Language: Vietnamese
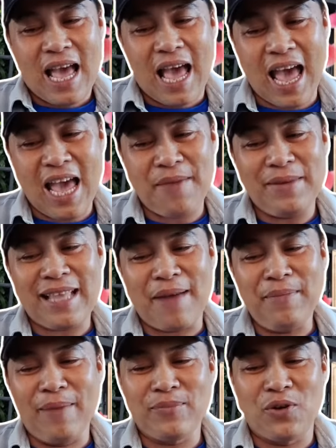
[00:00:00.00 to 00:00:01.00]

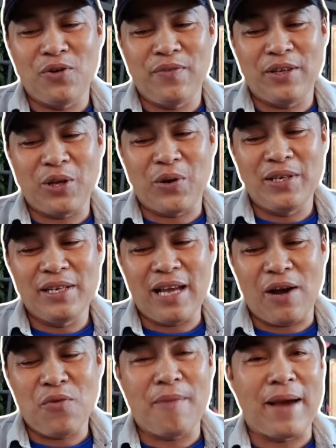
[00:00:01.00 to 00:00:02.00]
28 năm tù vì tội lừa
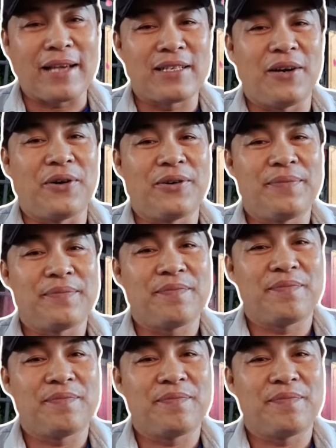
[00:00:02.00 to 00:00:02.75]
đảo qua mạng xã hội